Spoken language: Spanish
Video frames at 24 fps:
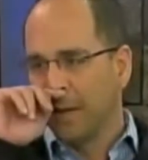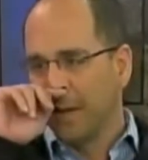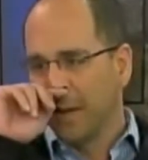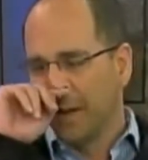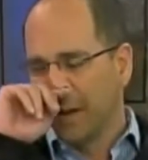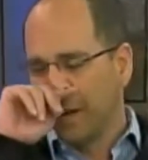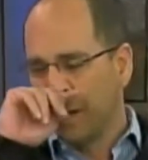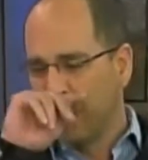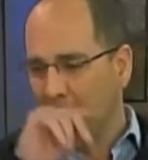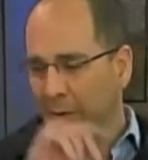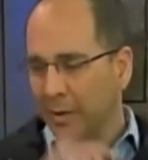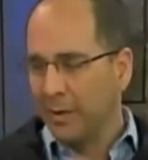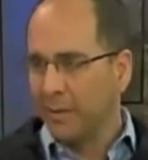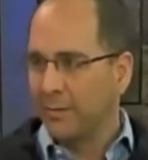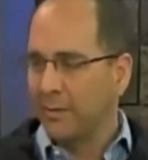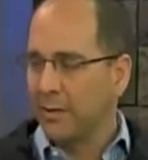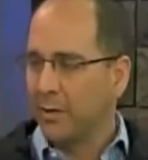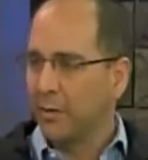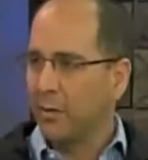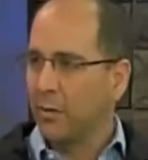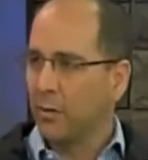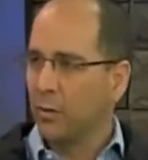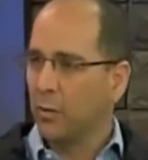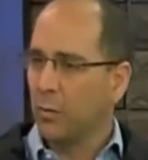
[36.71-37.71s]
En el
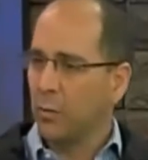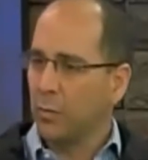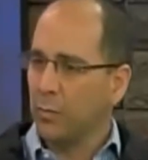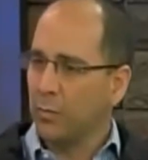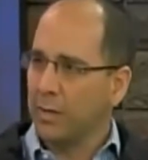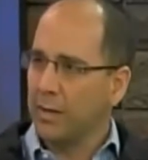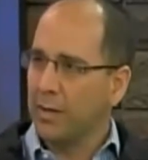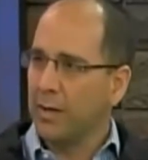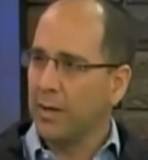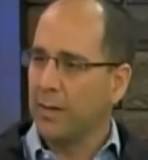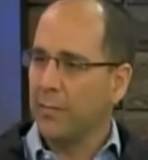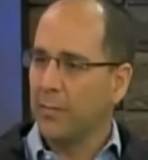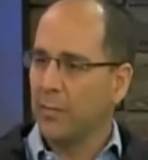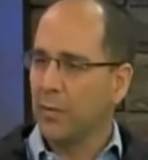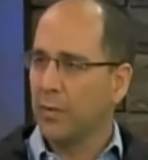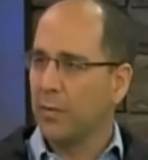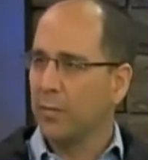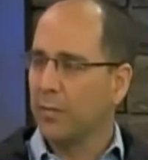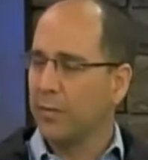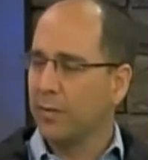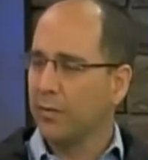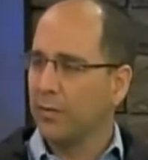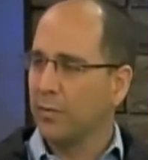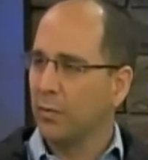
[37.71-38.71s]
Ministerio de Economía, en
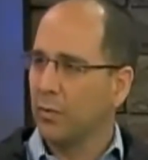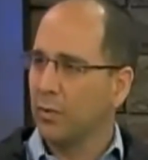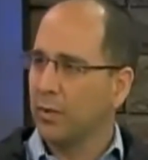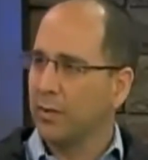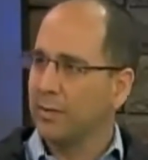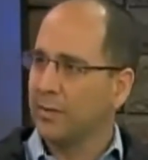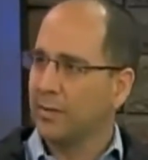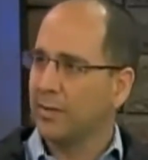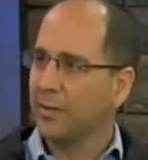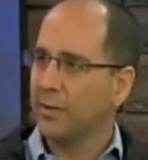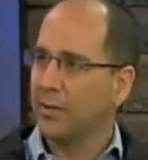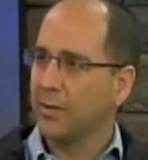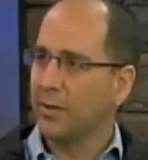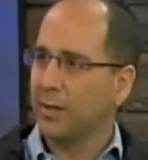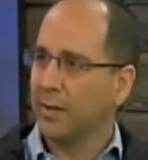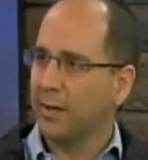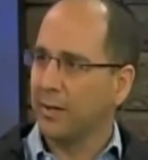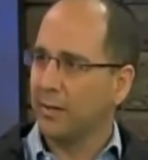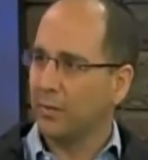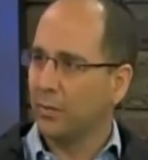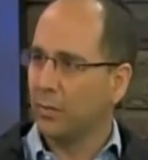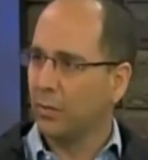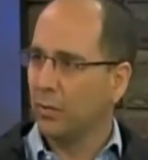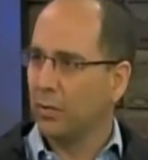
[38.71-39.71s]
Proinversión, están
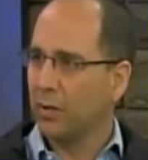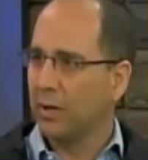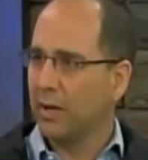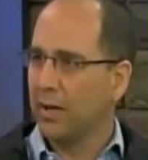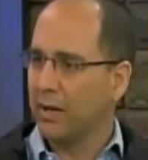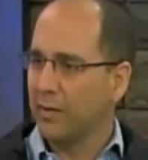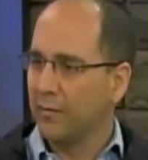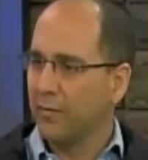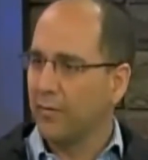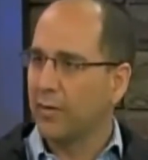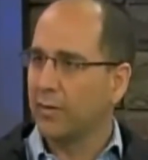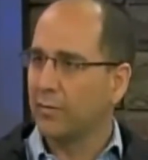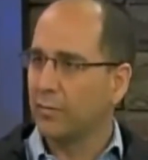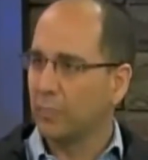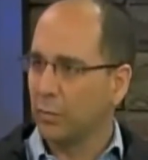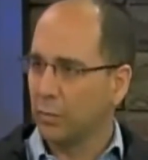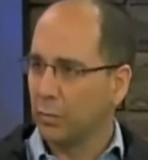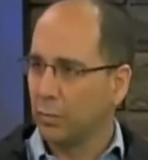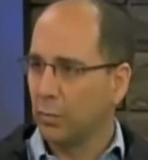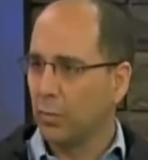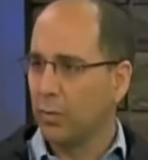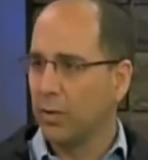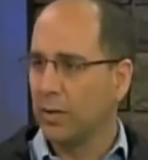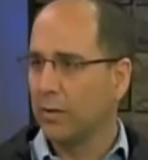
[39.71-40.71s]
trabajando en
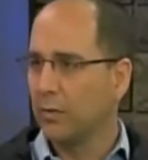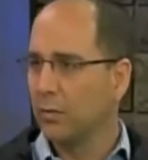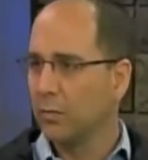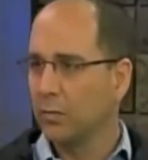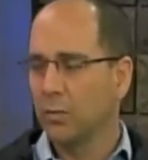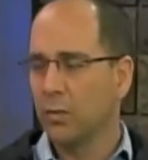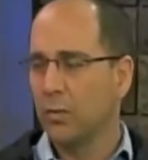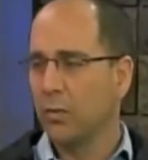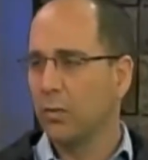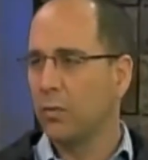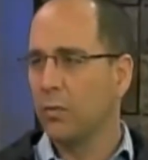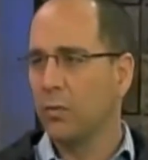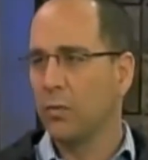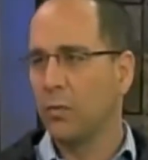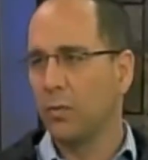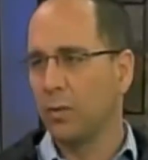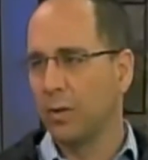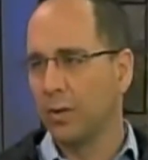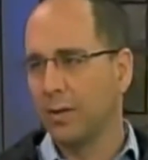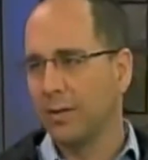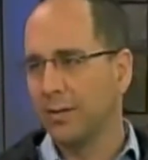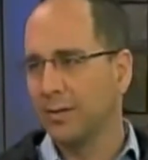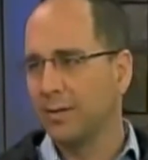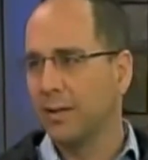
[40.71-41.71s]
infraestructura, no solo con lo
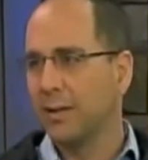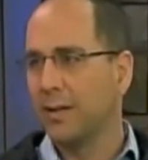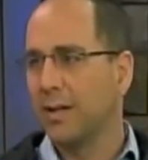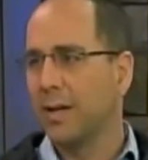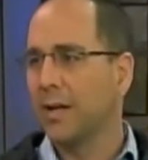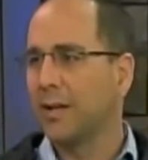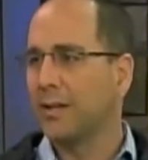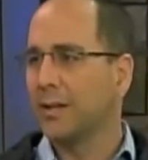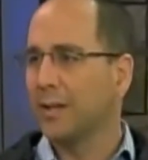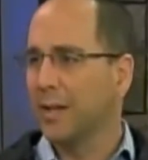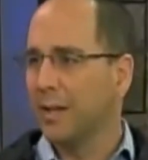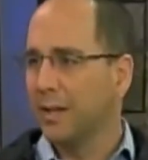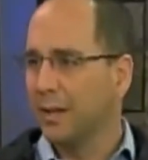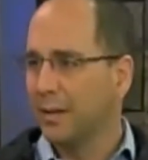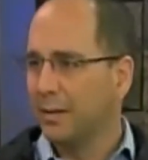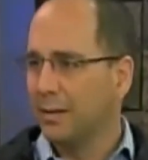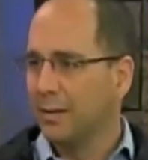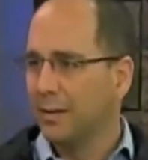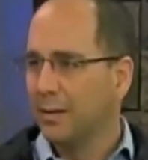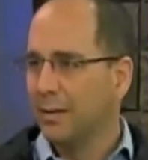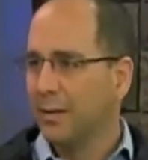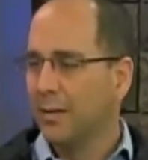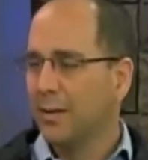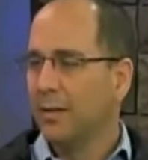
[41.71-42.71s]
que ya está en cartera,
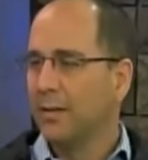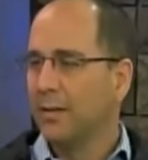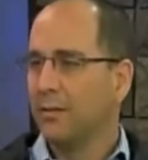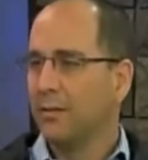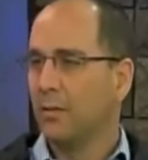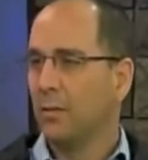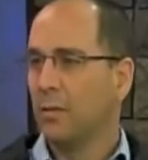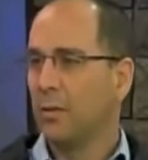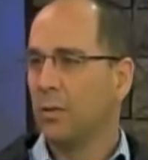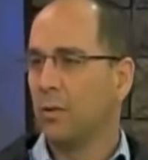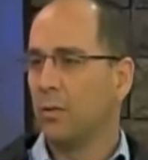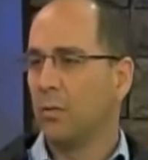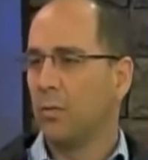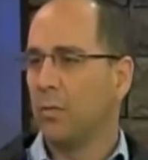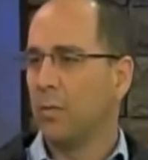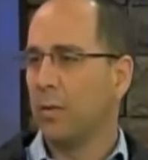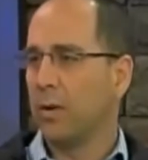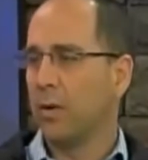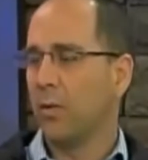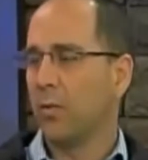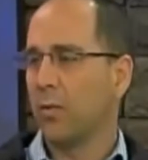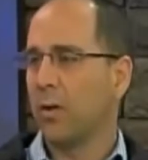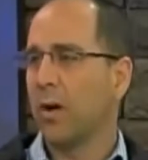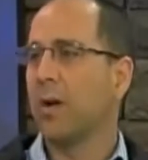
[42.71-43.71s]
sino en cómo
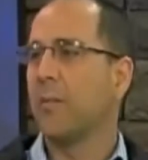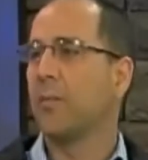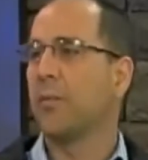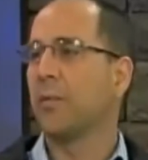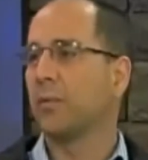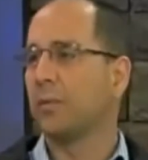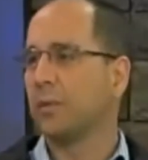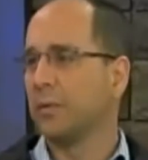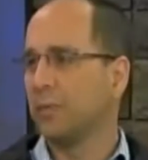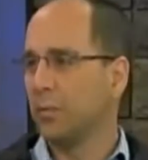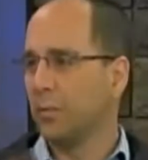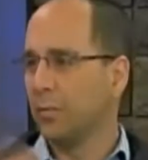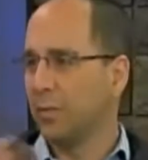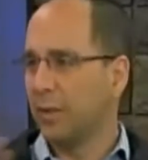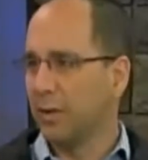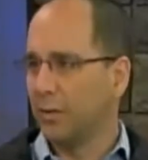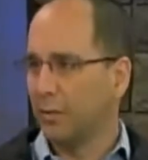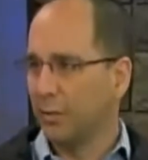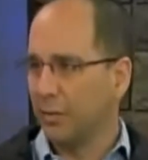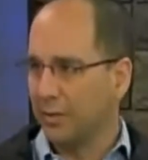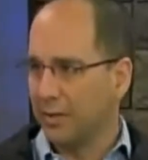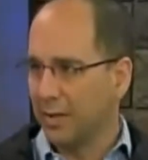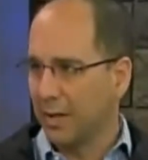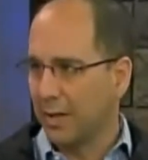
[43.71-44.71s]
mejorar el proceso
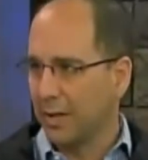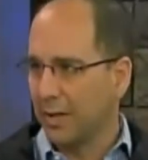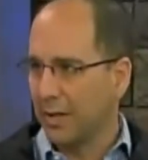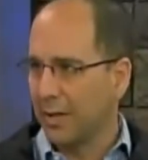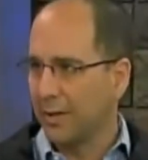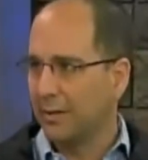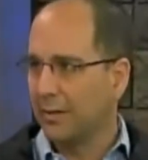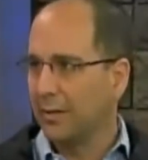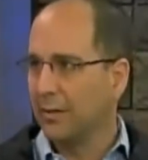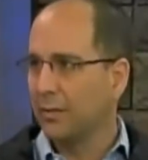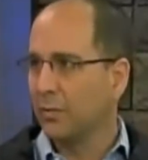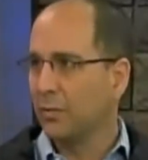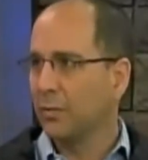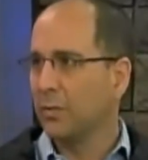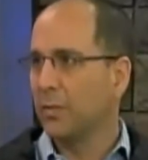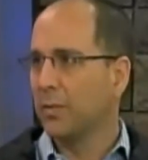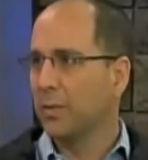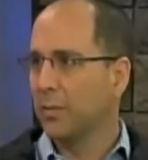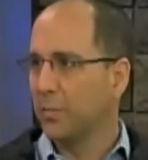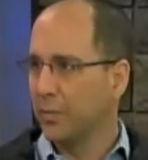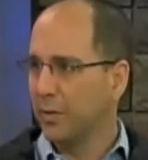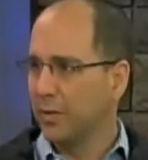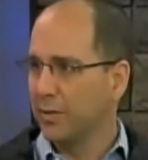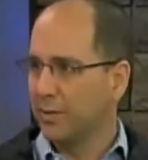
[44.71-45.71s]
mirando hacia adelante. Eso
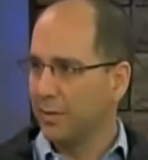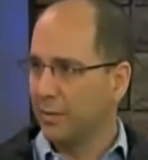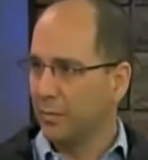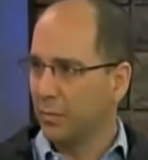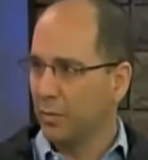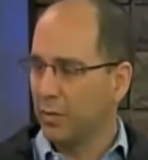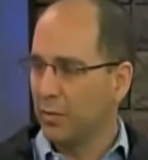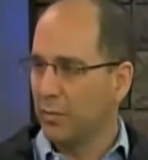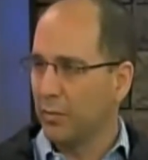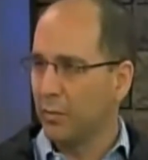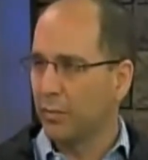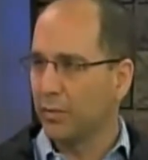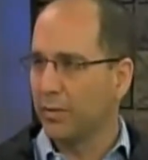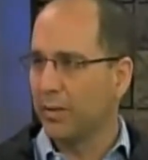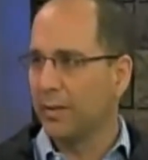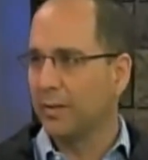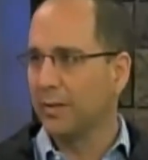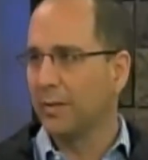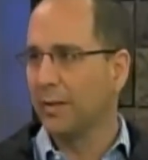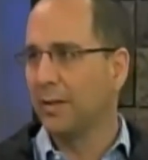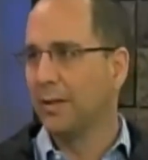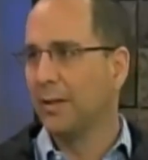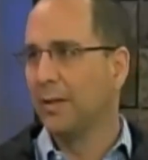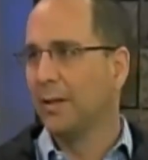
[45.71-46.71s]
también puede ser muy
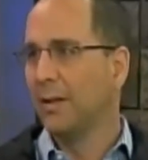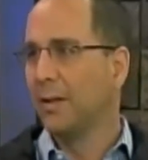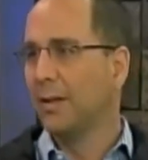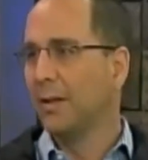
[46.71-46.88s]
importante.